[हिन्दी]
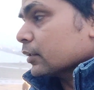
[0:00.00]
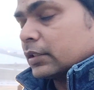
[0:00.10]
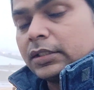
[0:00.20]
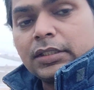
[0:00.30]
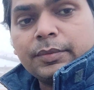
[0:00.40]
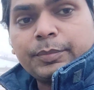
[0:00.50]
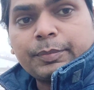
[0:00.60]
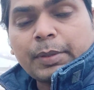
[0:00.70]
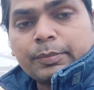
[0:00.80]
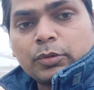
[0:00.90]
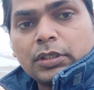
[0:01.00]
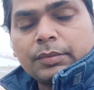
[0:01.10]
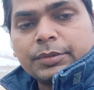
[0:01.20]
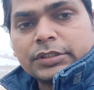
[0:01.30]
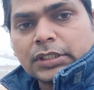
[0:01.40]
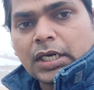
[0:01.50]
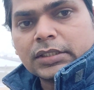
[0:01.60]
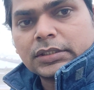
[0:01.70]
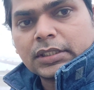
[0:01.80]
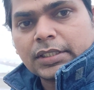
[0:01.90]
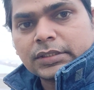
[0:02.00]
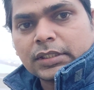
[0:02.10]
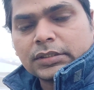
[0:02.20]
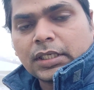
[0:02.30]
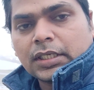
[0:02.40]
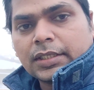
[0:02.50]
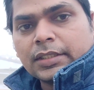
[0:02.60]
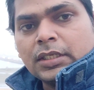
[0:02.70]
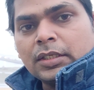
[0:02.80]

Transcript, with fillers: कि ये पिपा पुल नंबर चार से कैसा नज़ारा है